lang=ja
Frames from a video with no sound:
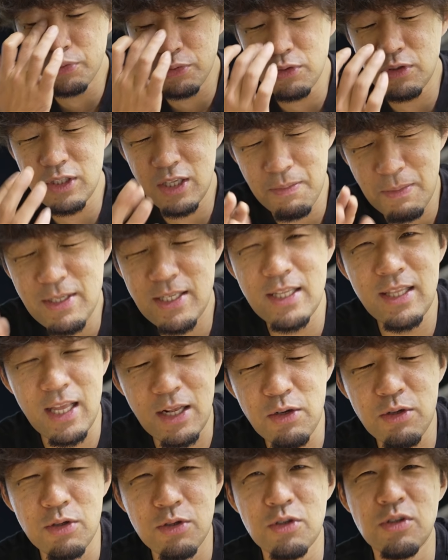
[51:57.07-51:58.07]
風に見せ
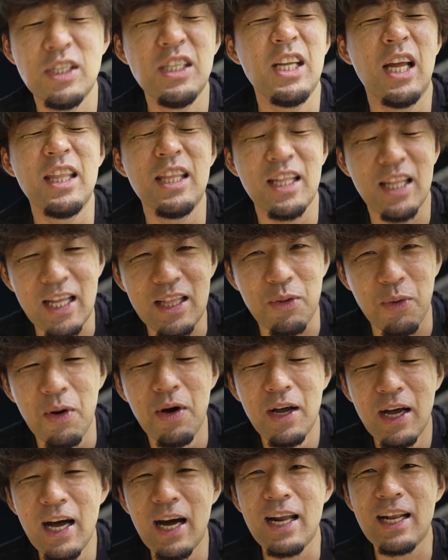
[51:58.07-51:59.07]
てる国なんだなと
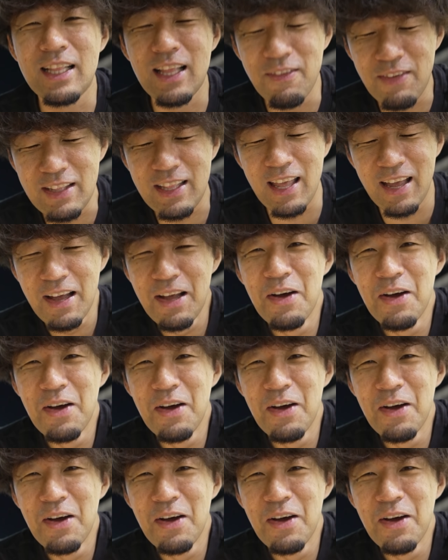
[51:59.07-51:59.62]
改めて